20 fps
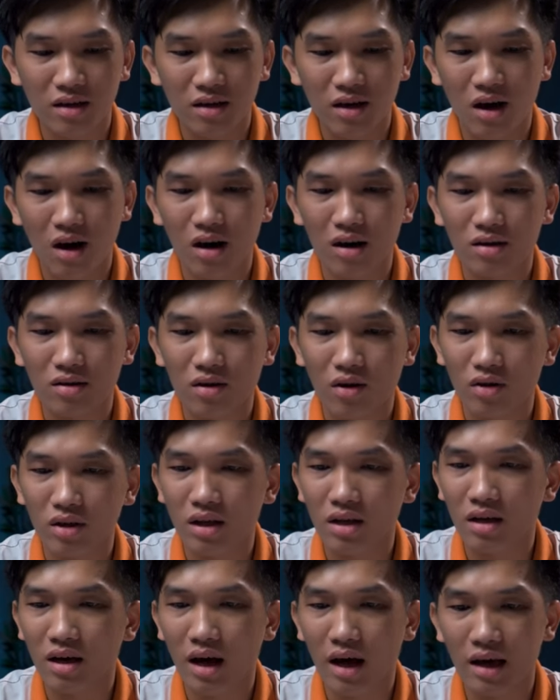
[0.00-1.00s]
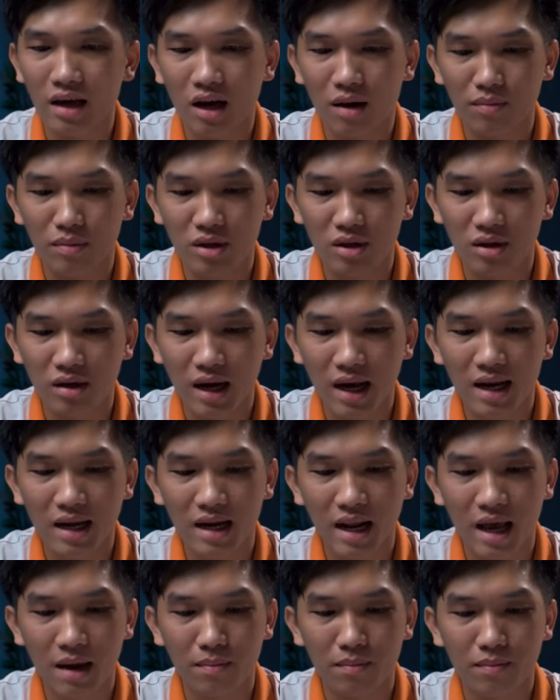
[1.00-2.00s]
đó có thiết kế hộp nhựa khá là
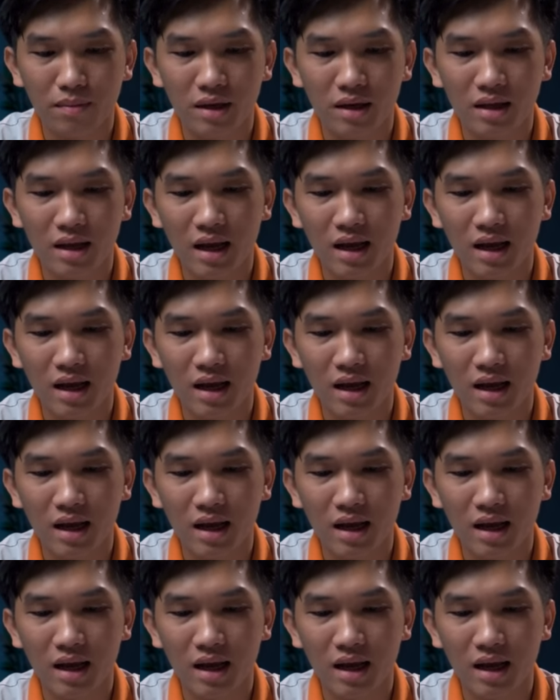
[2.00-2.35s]
đẹp như thế